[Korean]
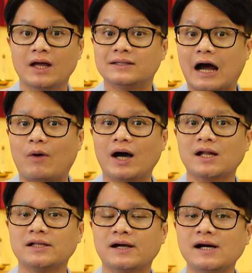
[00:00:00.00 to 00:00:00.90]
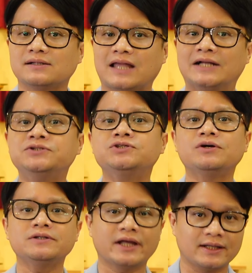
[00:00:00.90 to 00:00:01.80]
나와 하나님과
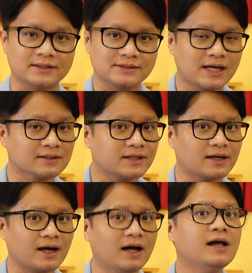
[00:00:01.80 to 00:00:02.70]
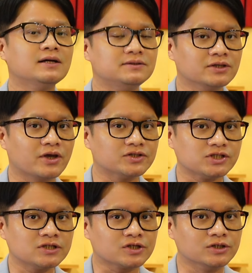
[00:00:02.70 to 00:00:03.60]
단절된 상태라
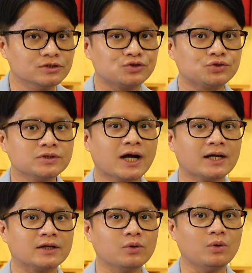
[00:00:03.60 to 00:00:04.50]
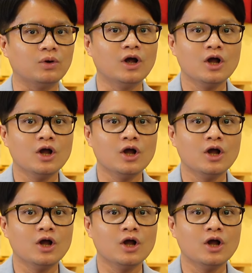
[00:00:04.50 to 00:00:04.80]
느껴지는 그 순간에도